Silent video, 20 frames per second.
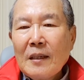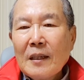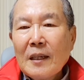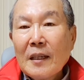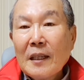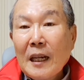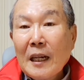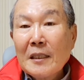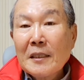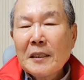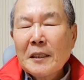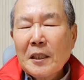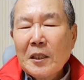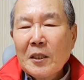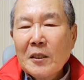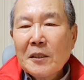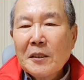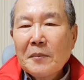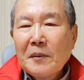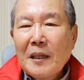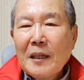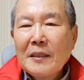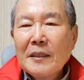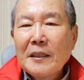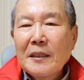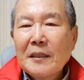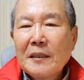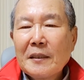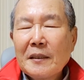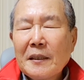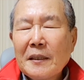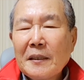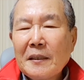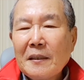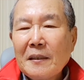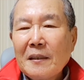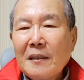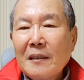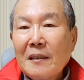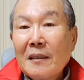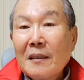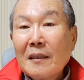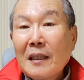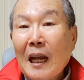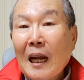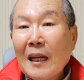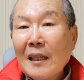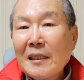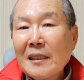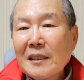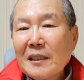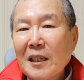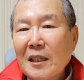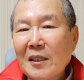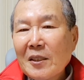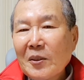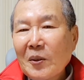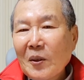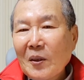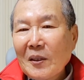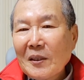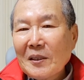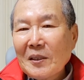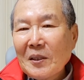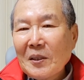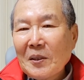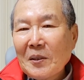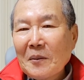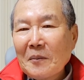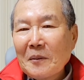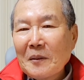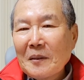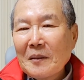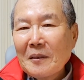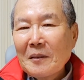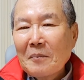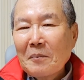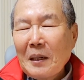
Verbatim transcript: 날기세 열심히 하시는데 날기세를 통해서 여러분